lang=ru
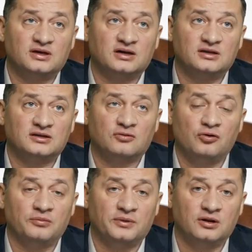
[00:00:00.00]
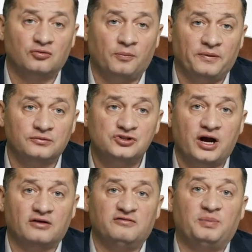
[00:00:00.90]
когда такое молоко
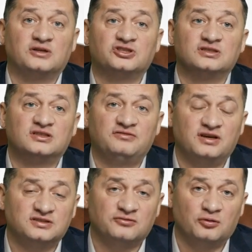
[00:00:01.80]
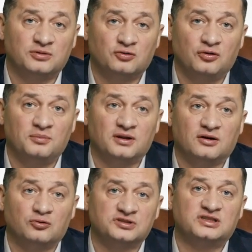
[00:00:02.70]
получают, в большинстве своем такое
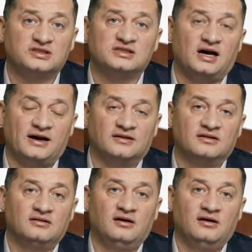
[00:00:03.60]
молоко скисает.